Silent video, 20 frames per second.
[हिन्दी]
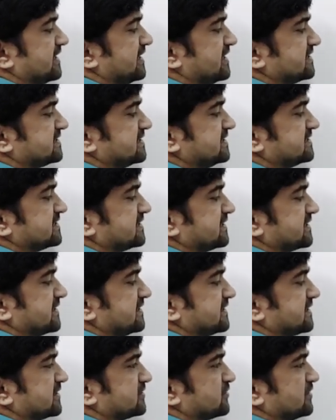एसी
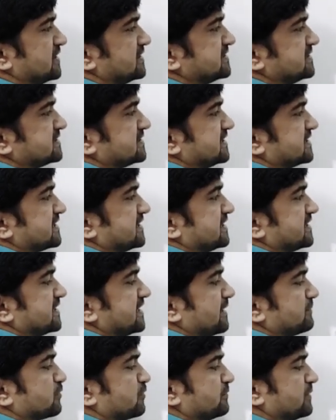सर्किट है तो एसी सर्किट
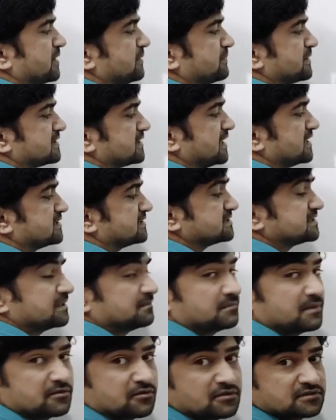के लिए आपको मैंने बताया था
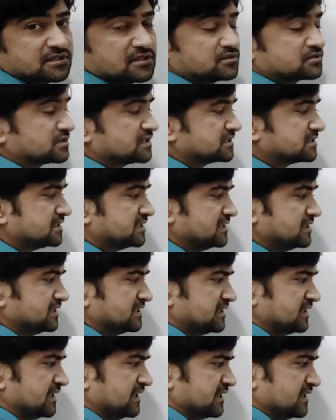सिंबल कौन सा यूज़ करते हैं
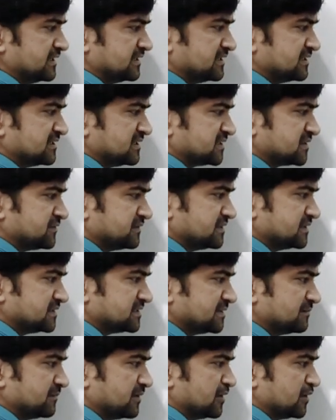दिस इज
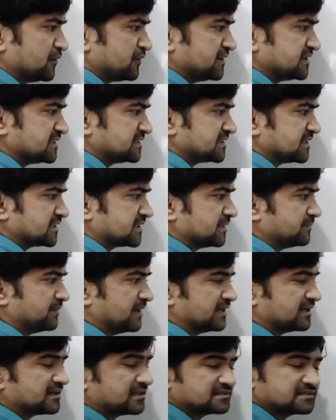द सिंबल ऑफ एसी सर्किट
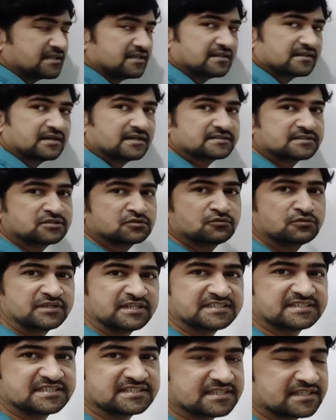बैटरी सेल लगाते तो
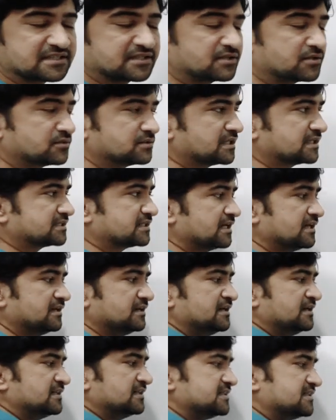डीसी सर्किट हो जाता है
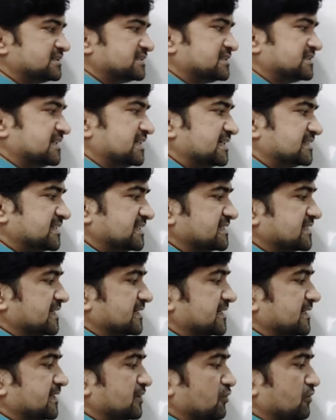दिस इज एसी
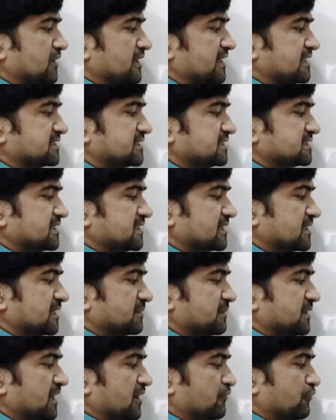सर्किट और एसी
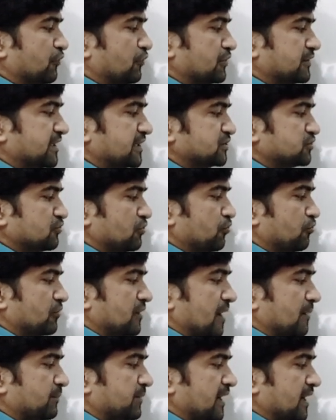सर्किट में यहाँ वोल्टेज जो
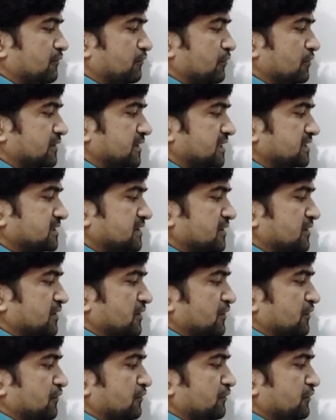होगा अप्लाइड वोल्टेज
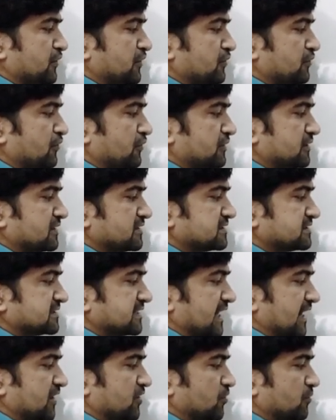वी नॉट
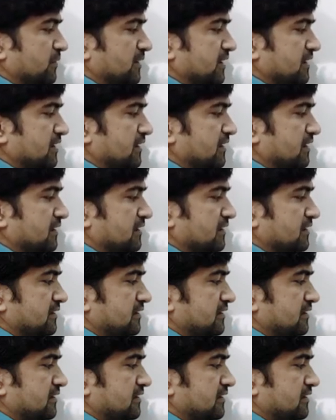साइन ओमेगा